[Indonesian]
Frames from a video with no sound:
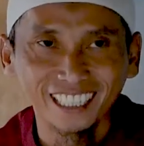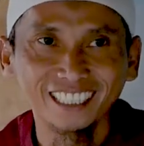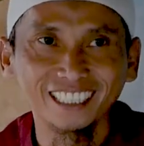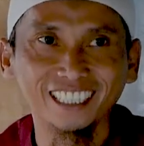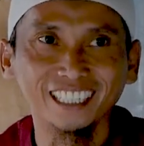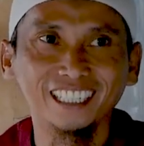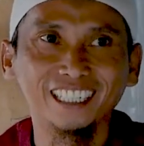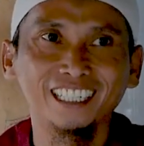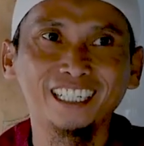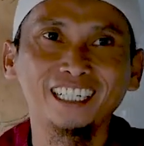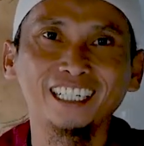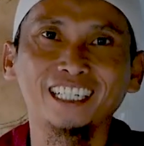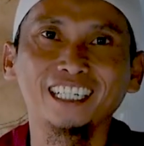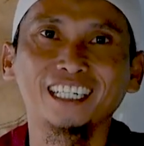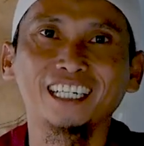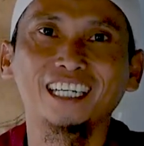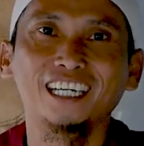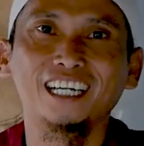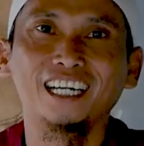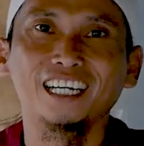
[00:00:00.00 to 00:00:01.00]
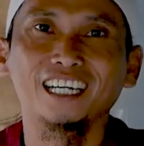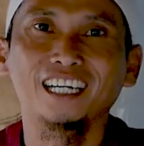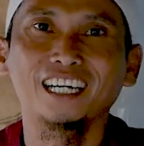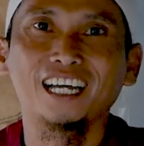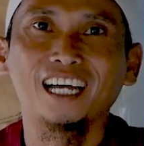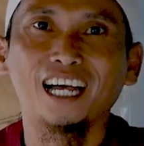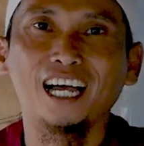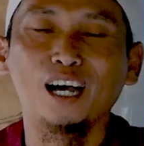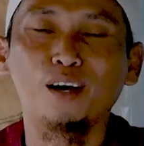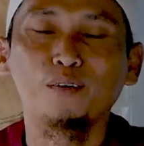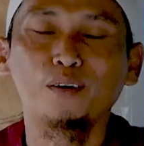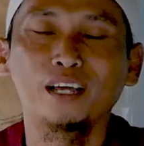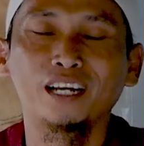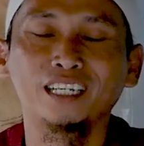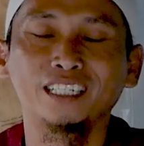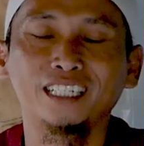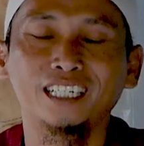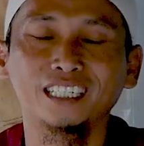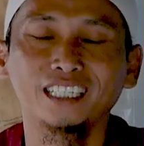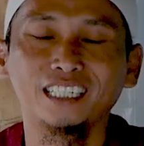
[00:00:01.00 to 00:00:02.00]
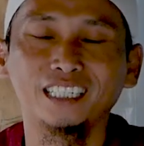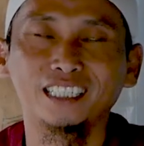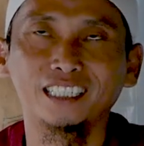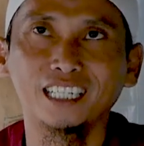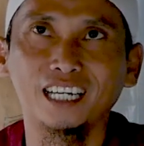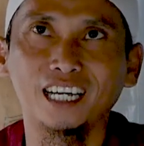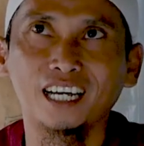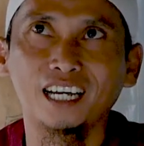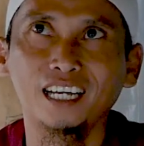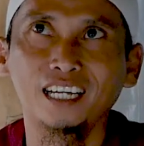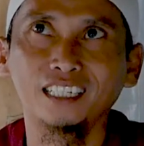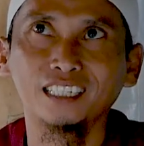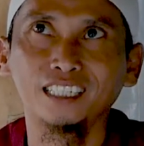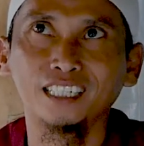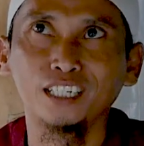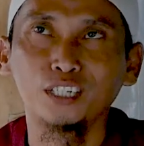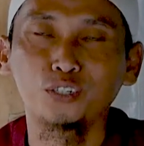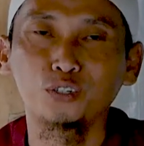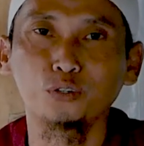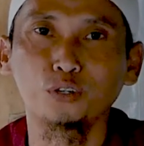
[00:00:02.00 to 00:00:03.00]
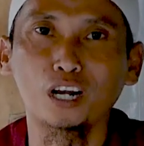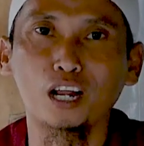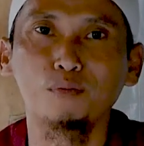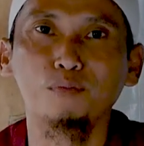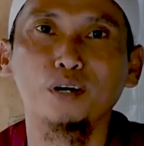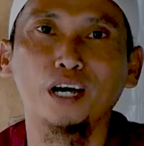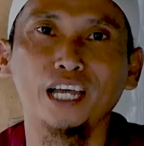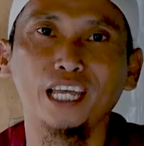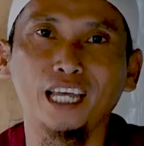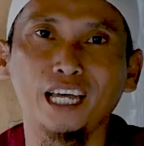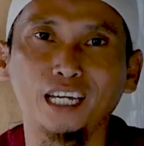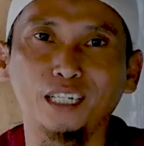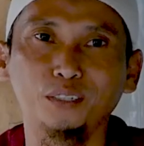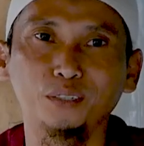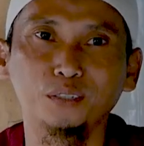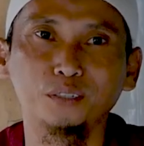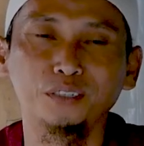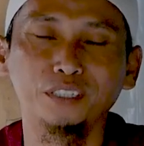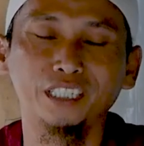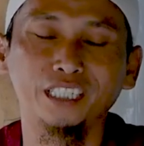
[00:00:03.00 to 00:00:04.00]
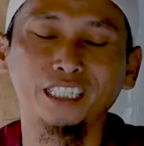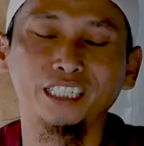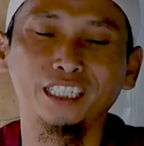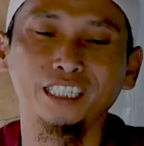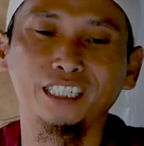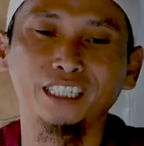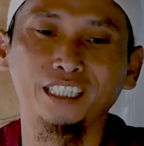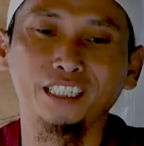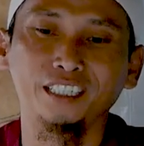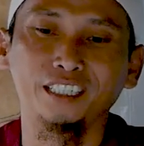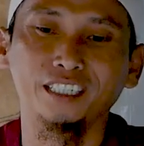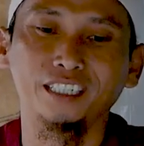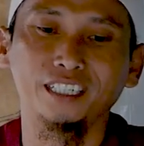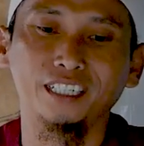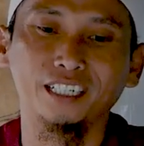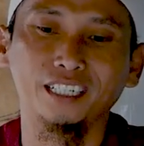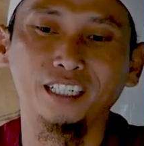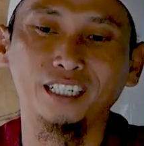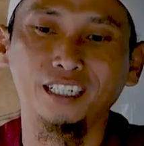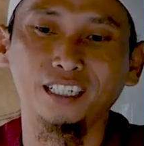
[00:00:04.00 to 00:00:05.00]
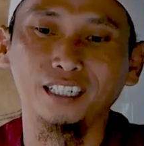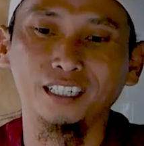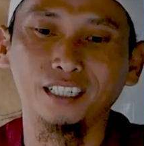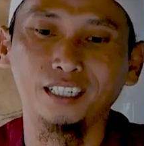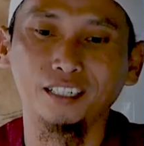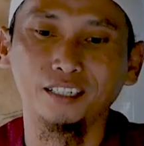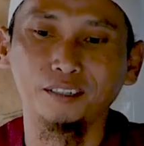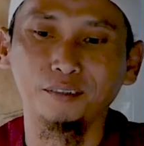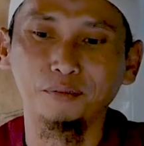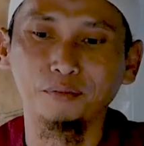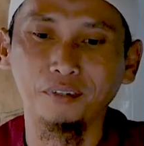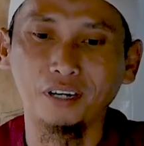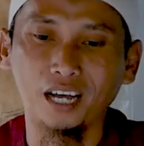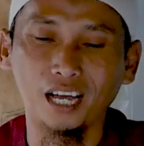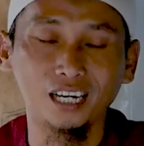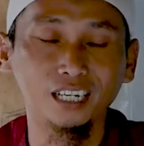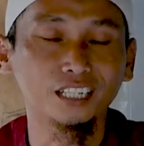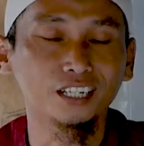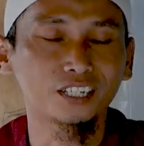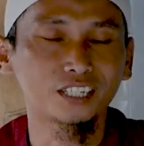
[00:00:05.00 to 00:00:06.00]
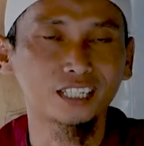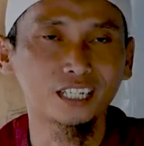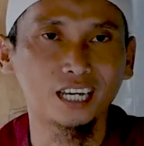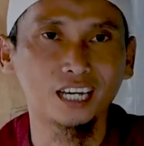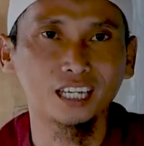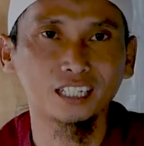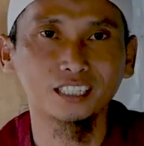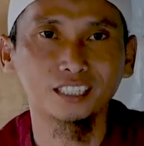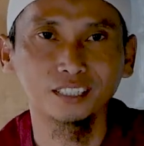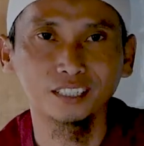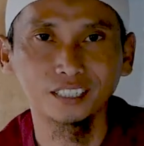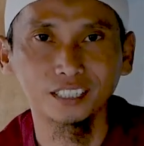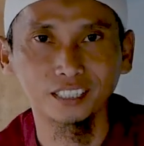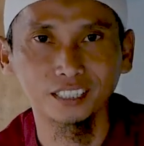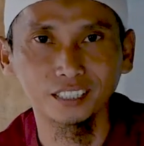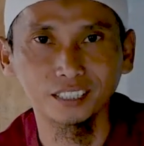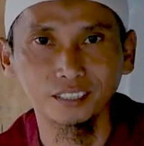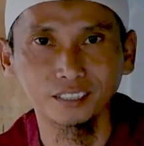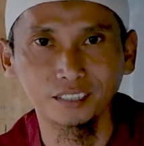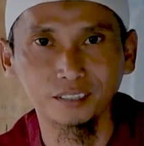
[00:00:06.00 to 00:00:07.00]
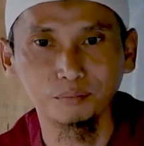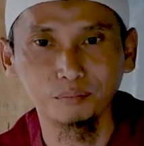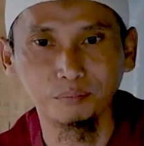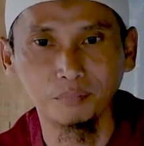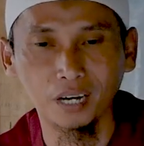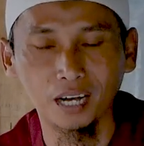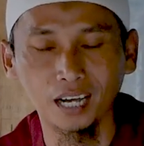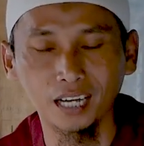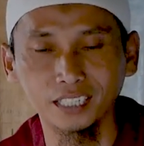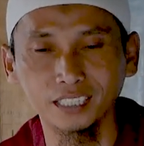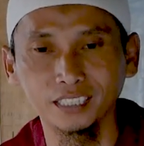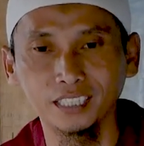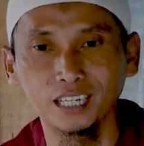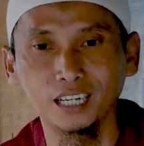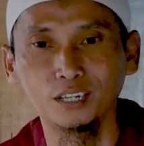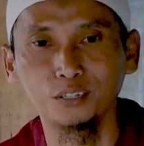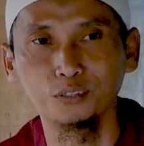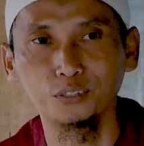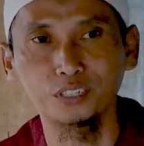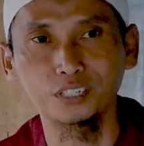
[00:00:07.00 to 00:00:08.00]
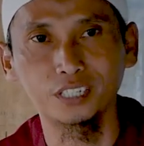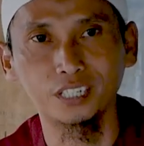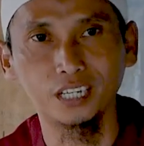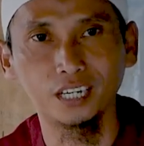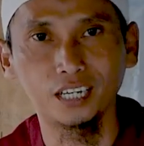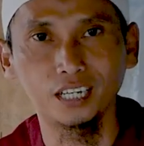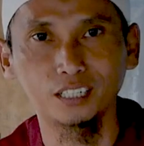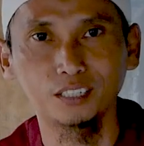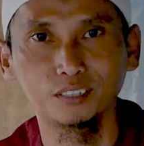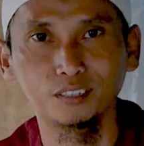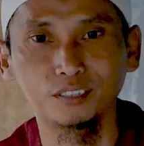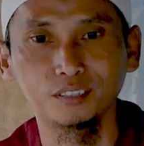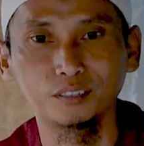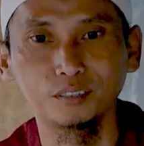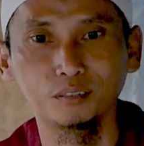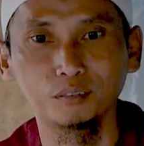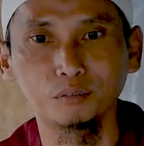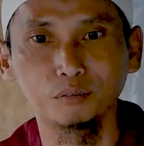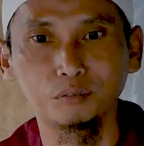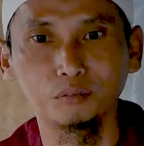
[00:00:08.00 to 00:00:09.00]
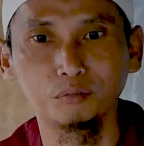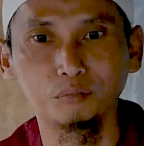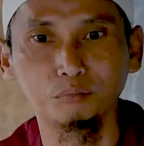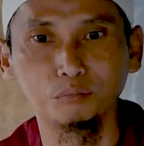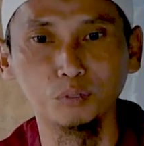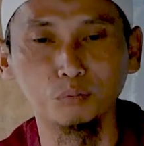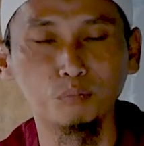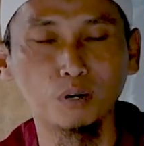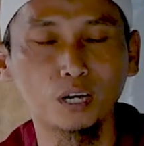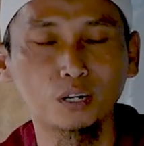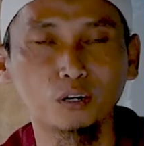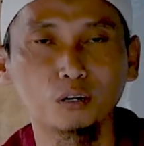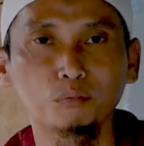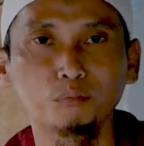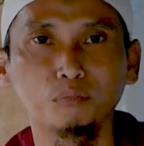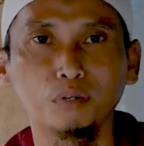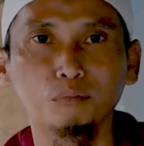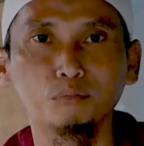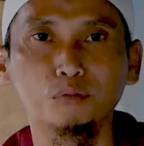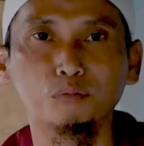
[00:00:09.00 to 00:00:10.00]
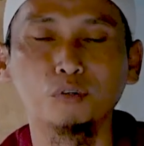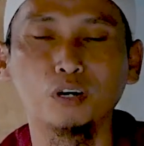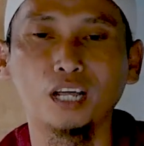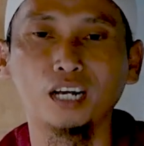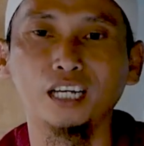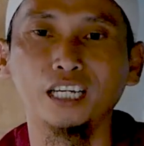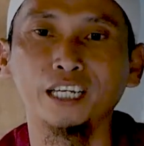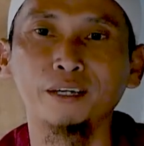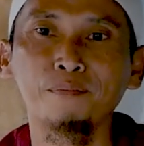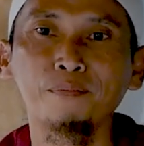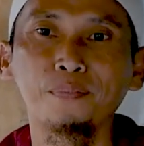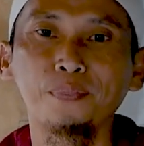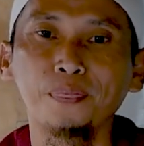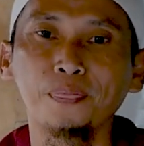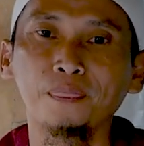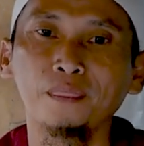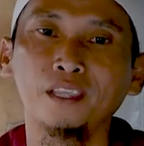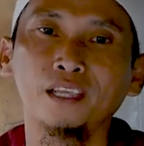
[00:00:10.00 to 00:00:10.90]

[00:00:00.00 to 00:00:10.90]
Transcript: Jadi awalnya kita di Surabaya dulu di uh, eh, Al Irsad mahatnya Ustadz Mubarak Bamu Mualim.